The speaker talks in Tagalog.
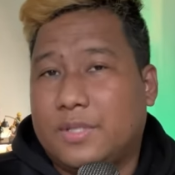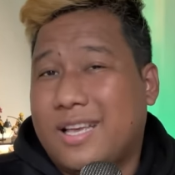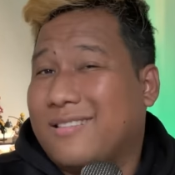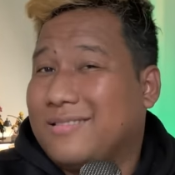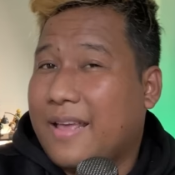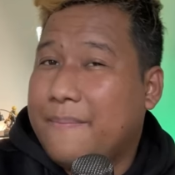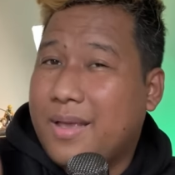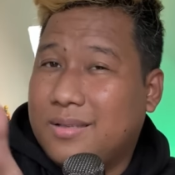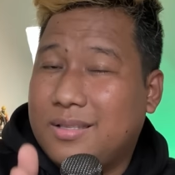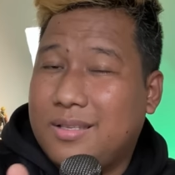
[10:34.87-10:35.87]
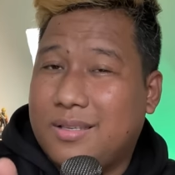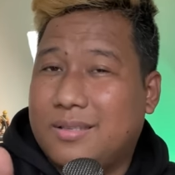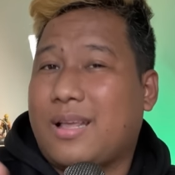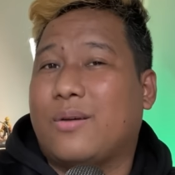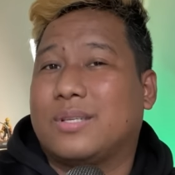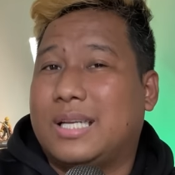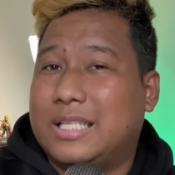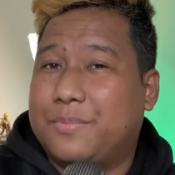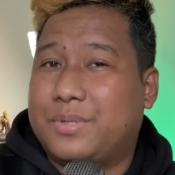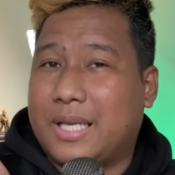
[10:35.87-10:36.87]
Yung Dimensity 6000 na
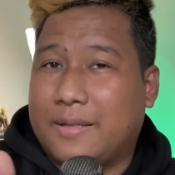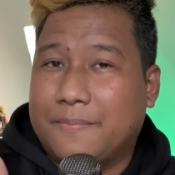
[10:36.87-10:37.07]
chipset.